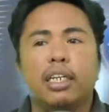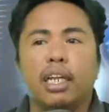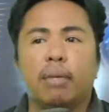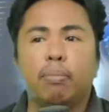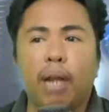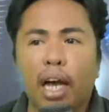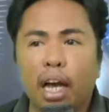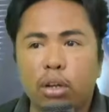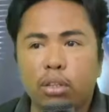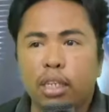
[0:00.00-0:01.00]

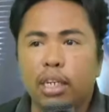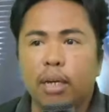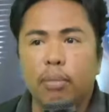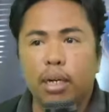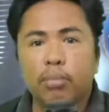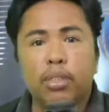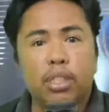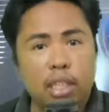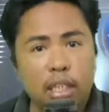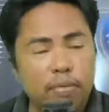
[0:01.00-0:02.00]
nag-blackout kina Ma'am
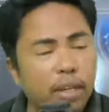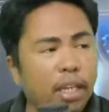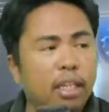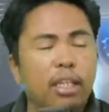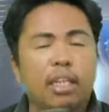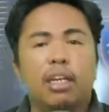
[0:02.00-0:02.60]
Genevieve.